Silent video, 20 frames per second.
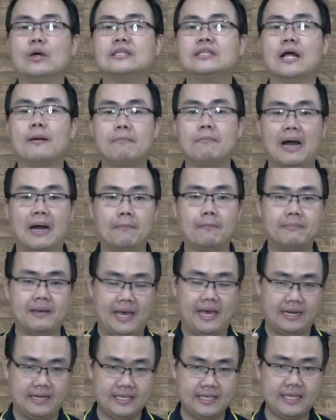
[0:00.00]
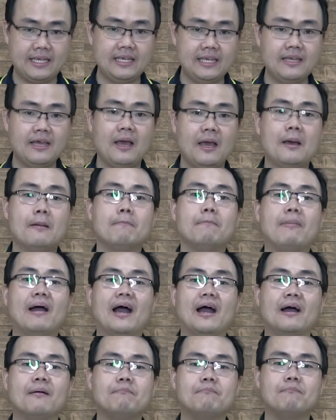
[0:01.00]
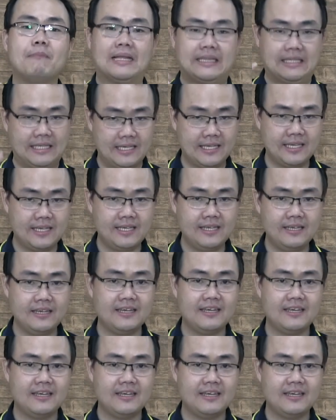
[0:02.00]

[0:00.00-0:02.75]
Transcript: ada Bank BRI, Bank Mandiri,